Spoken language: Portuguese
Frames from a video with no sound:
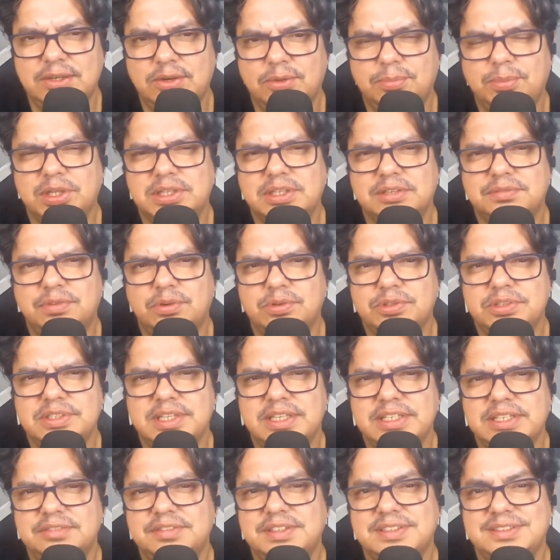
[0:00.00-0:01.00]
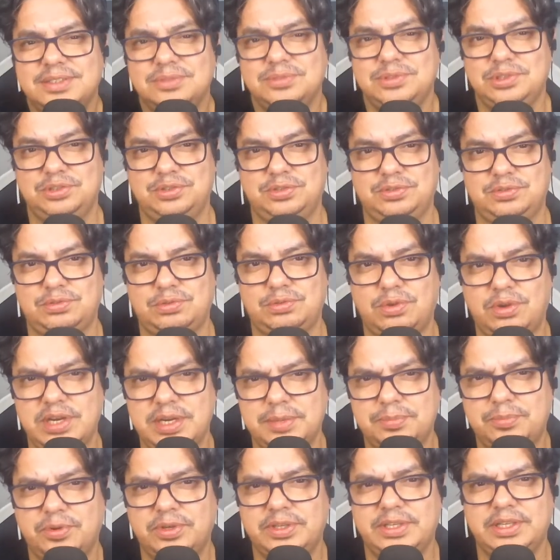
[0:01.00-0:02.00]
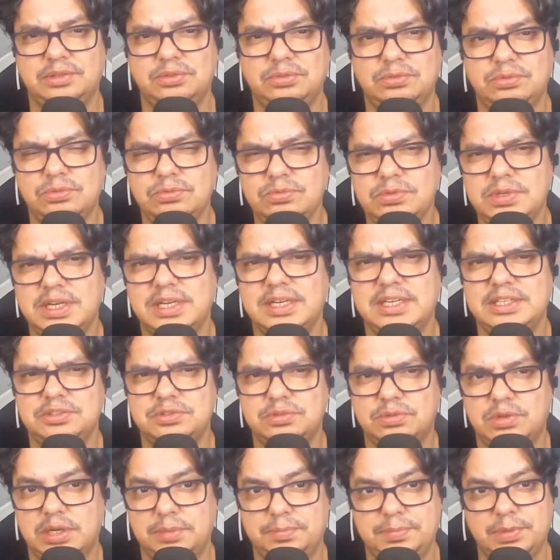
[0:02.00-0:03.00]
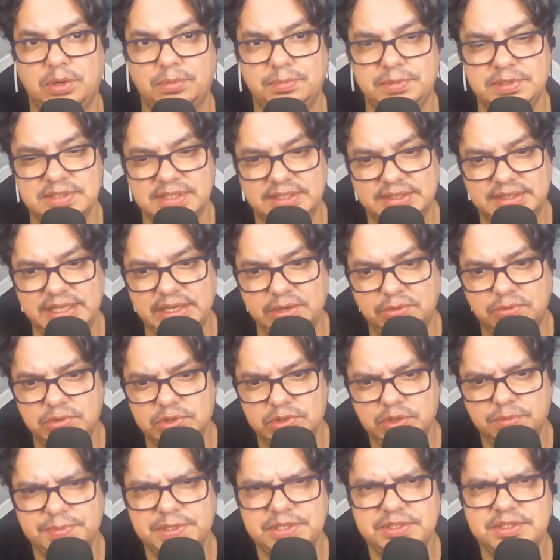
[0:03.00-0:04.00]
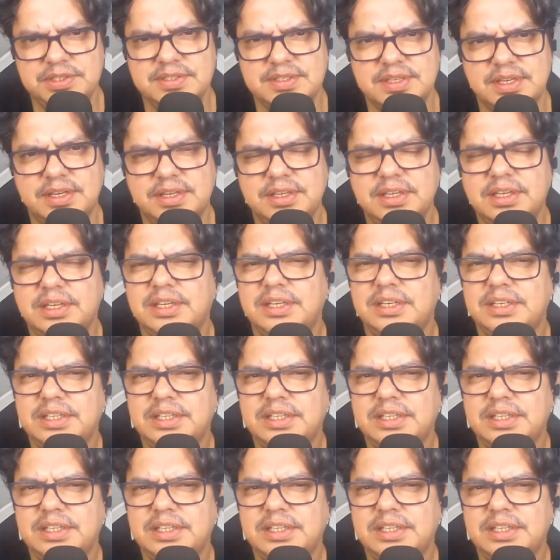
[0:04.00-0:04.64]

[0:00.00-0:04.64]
O Botafogo estaria fazendo história, porque nunca na história, pelo menos até onde eu pesquisei,